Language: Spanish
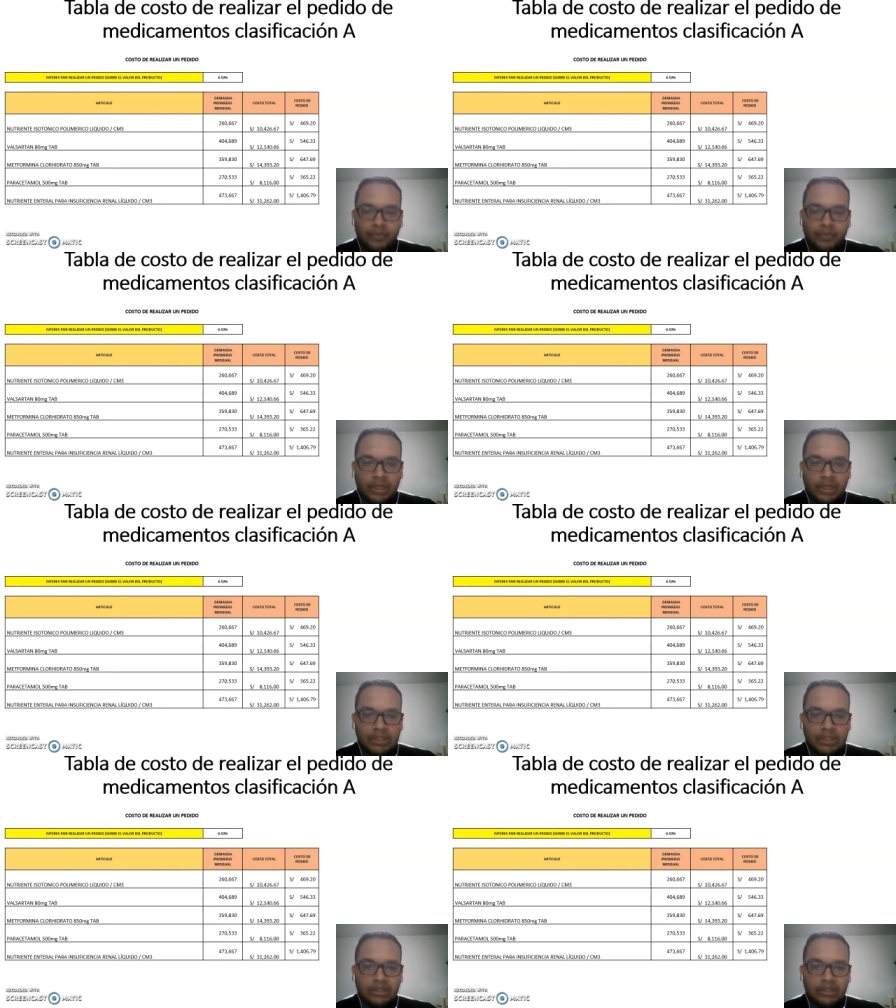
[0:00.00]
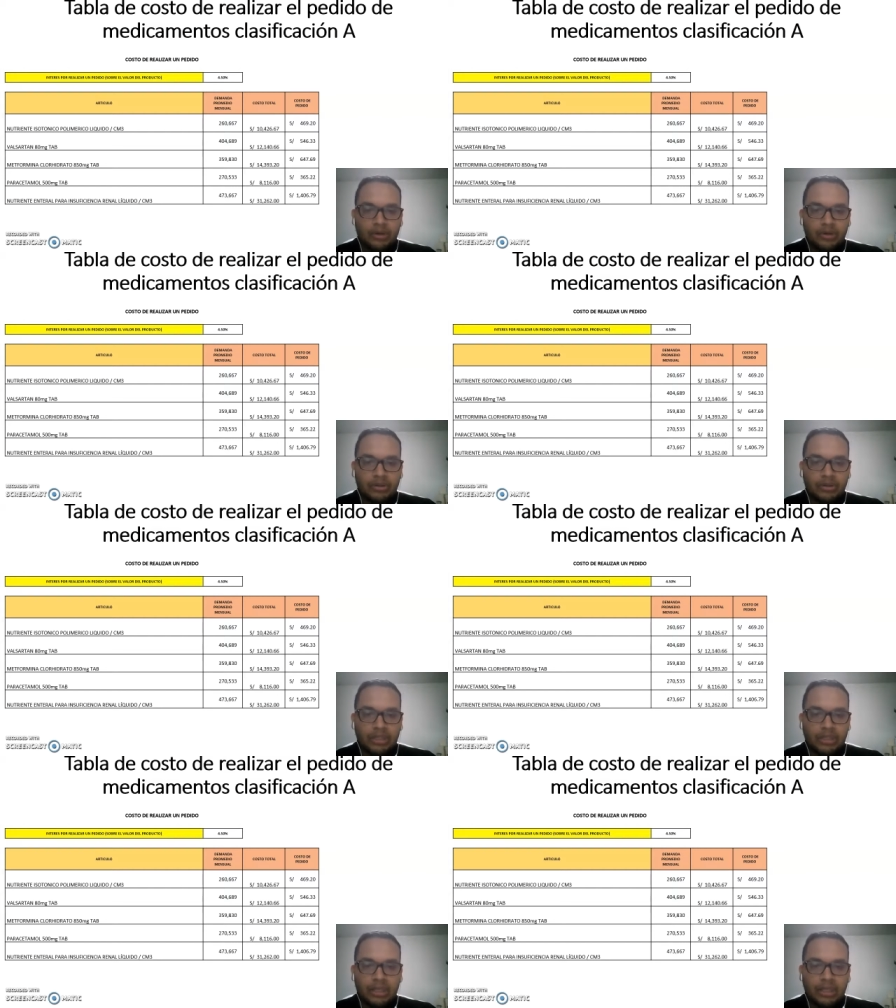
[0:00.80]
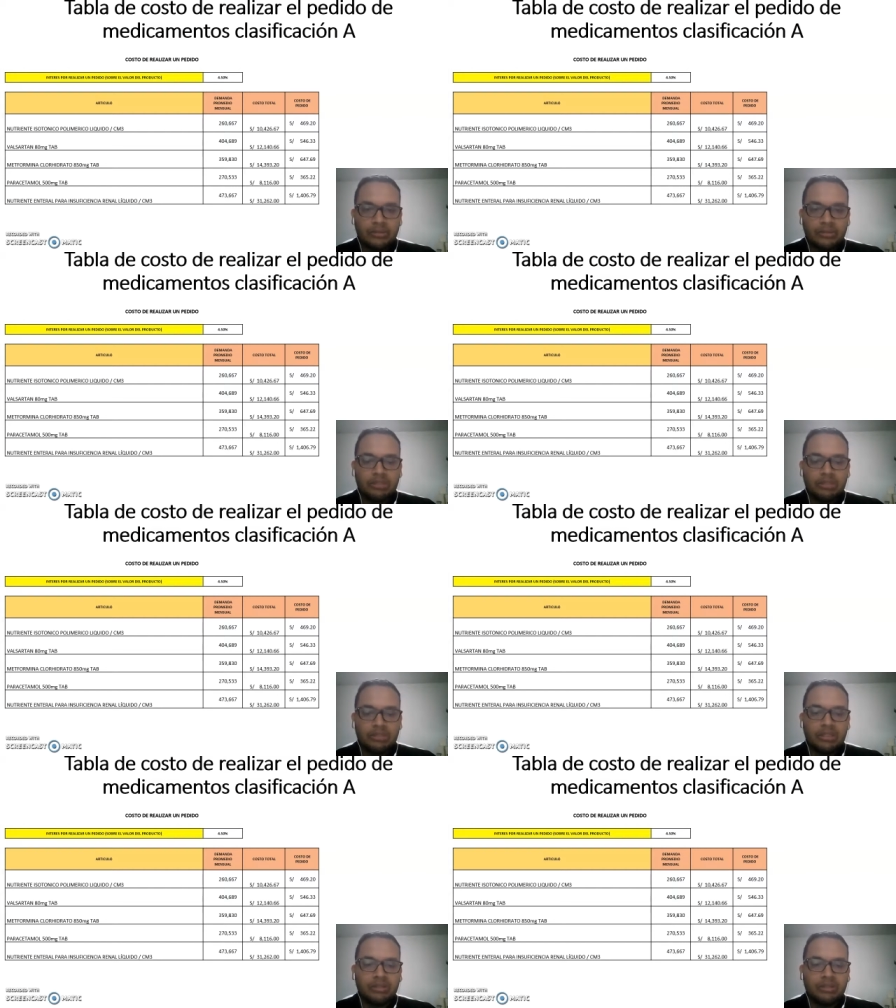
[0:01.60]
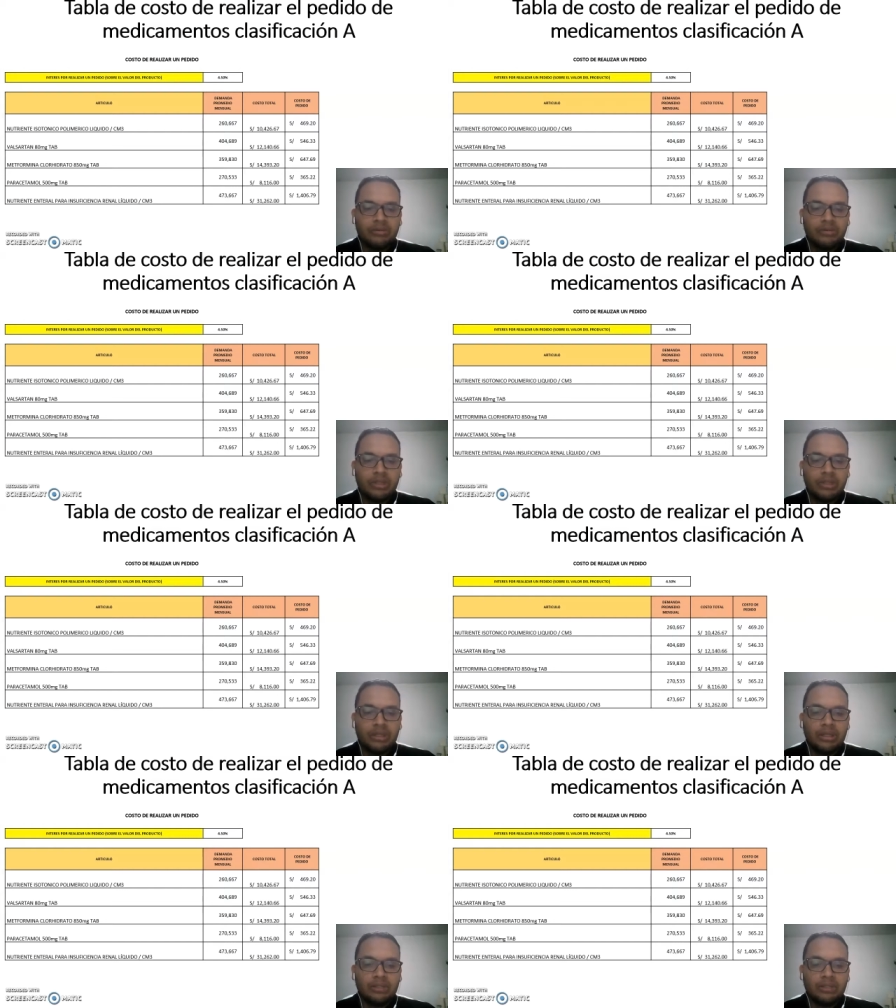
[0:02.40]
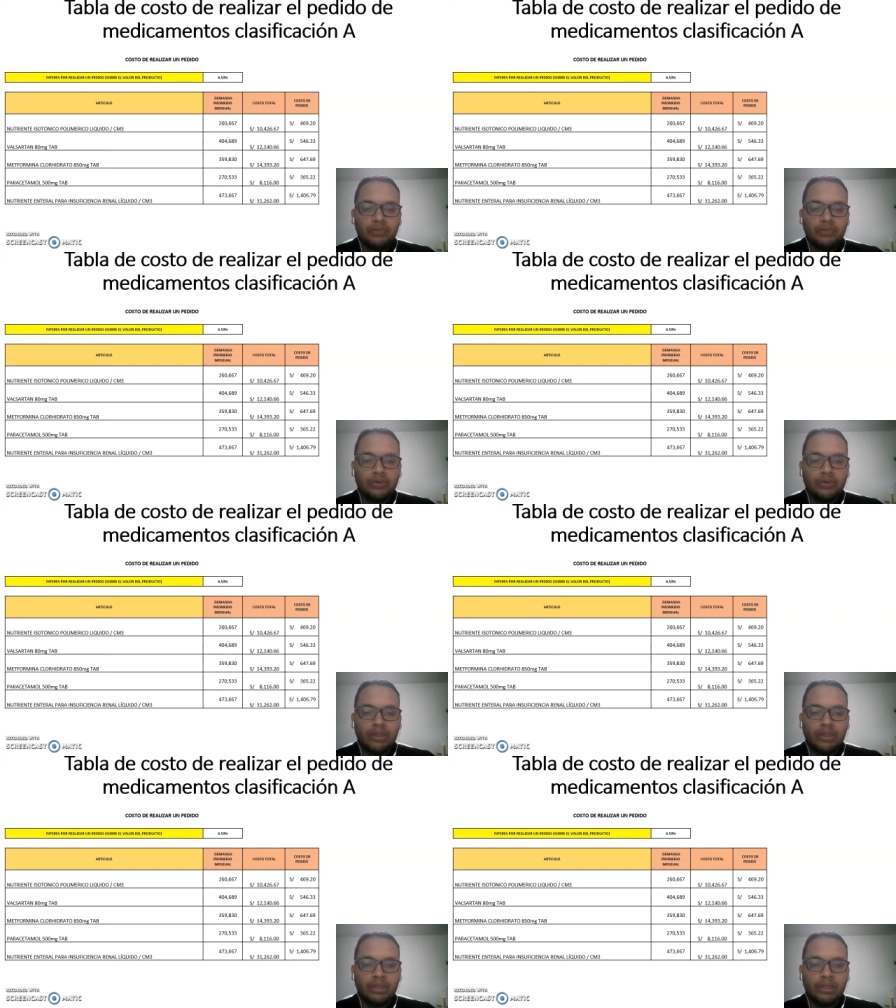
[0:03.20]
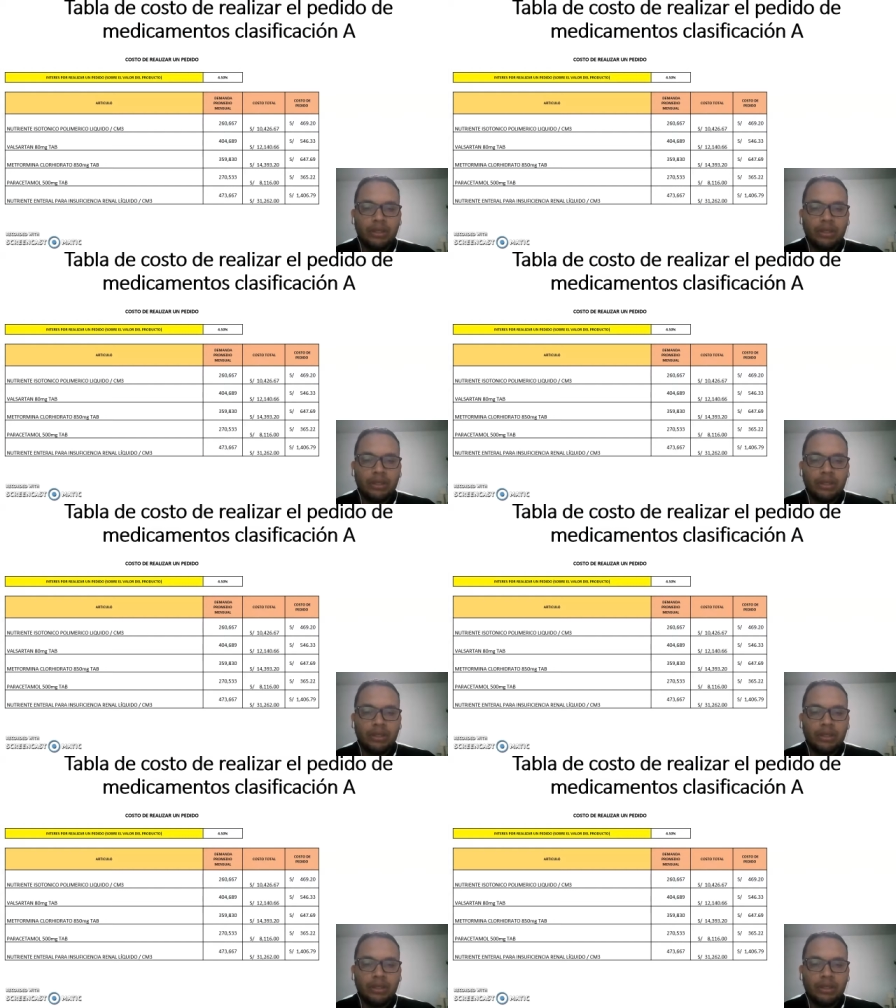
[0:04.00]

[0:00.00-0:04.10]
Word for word: este, tiene un costo total de 14.393.20.